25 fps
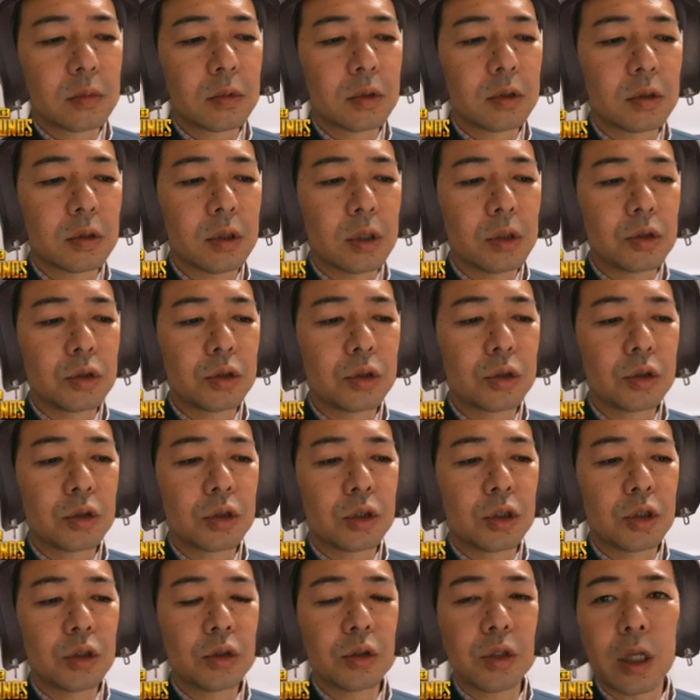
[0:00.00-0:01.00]
にせんじゅう
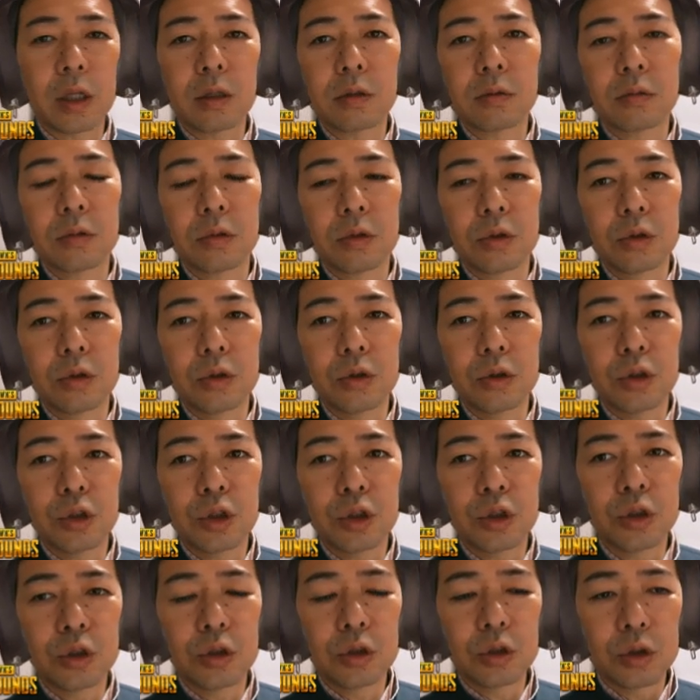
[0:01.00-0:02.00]
きゅうねん優
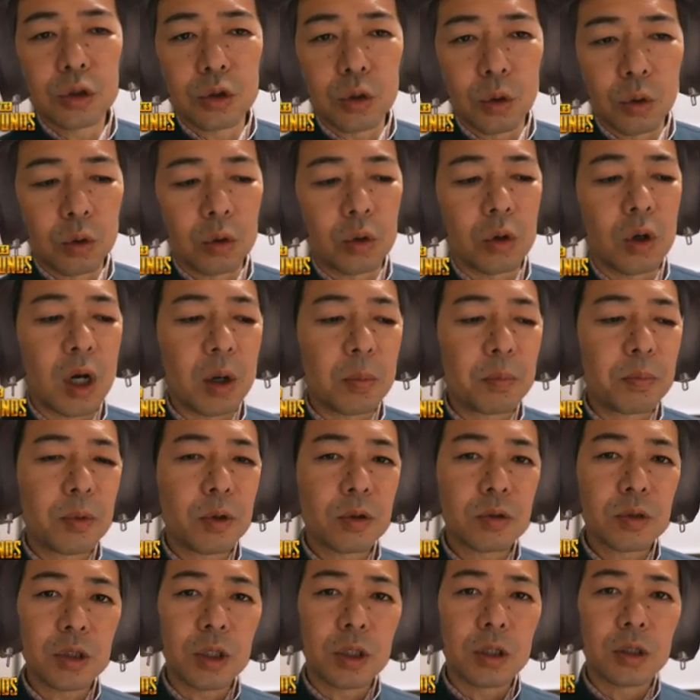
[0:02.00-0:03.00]
秀賞を発
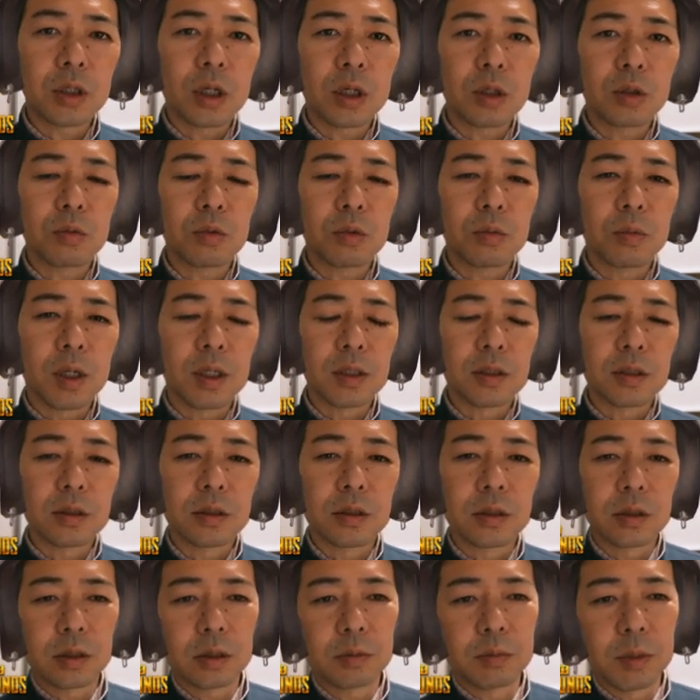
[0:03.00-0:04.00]
表していきたいと思いま
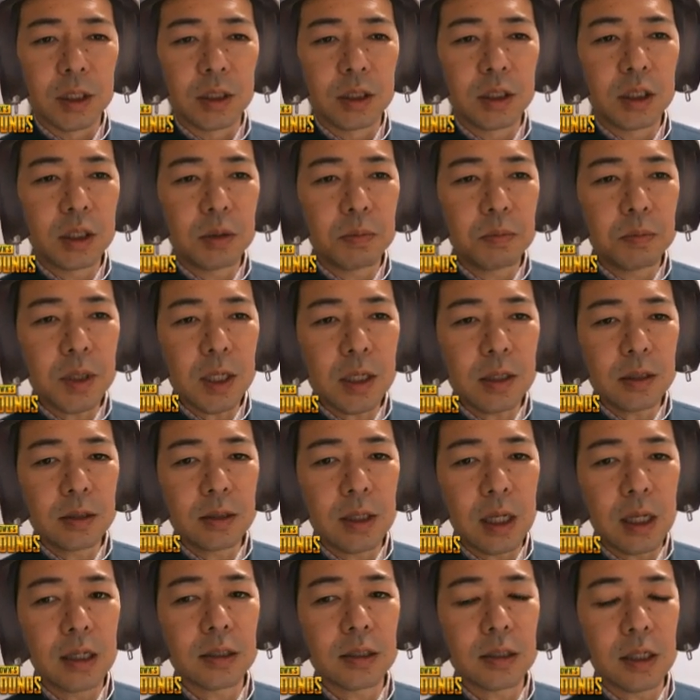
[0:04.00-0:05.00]
す。まあ、一番
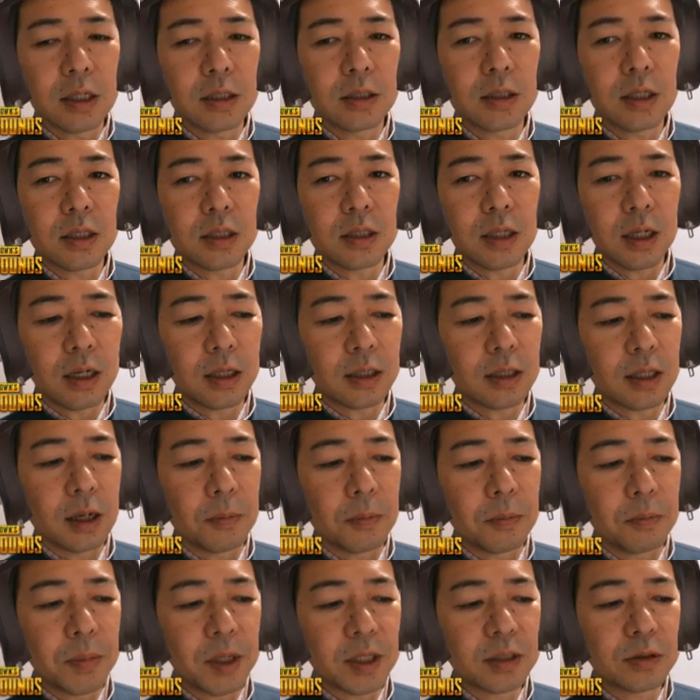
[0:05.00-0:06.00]
ね、再生され
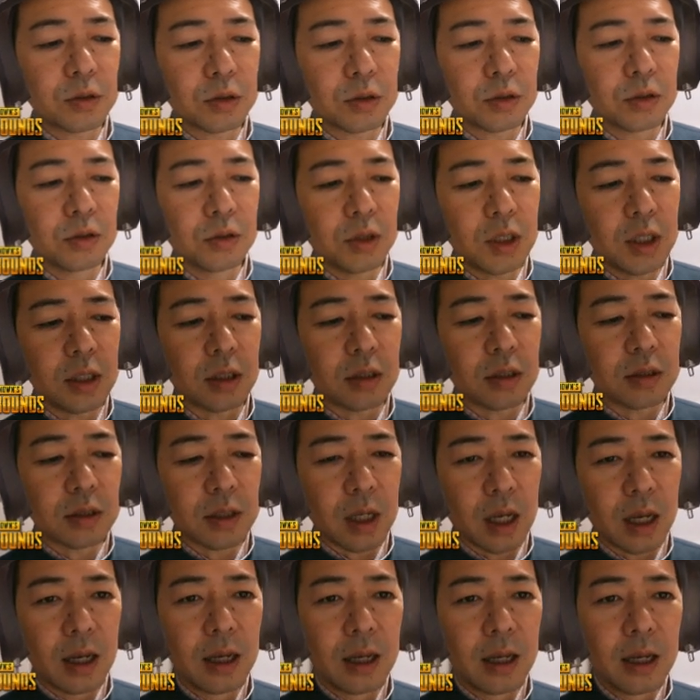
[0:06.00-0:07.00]
たベストスリーです
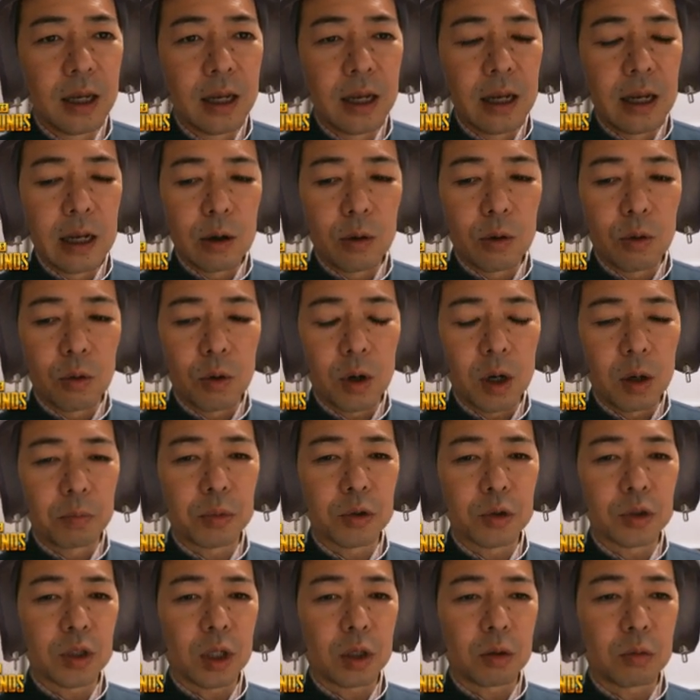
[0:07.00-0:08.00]
ね、を発
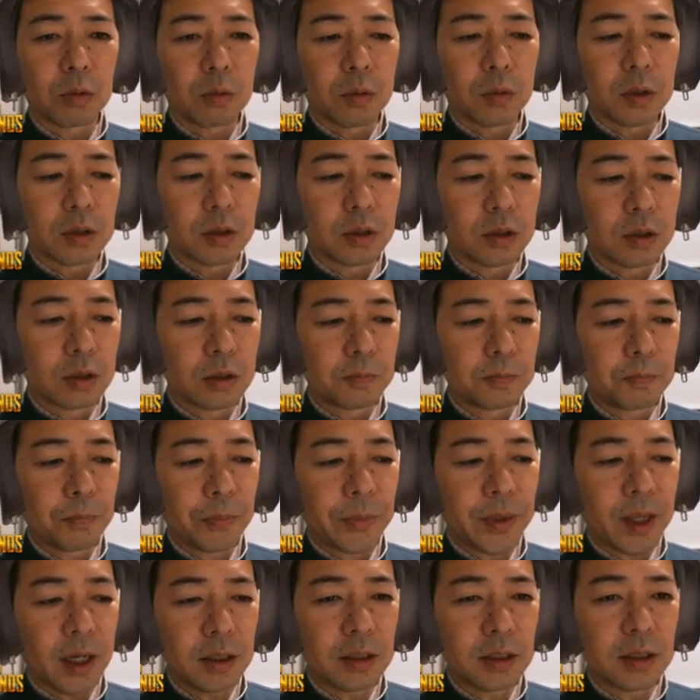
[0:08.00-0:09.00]
表したいと思います。
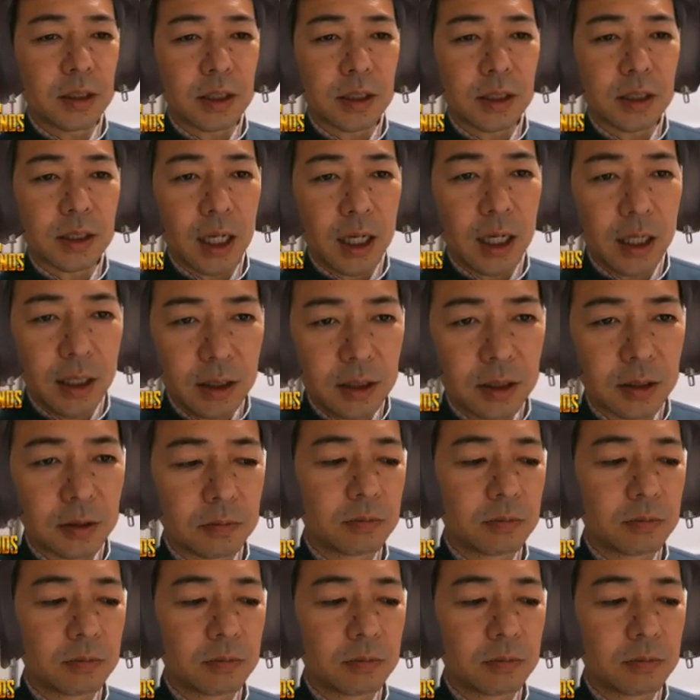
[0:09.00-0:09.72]
だいさんい。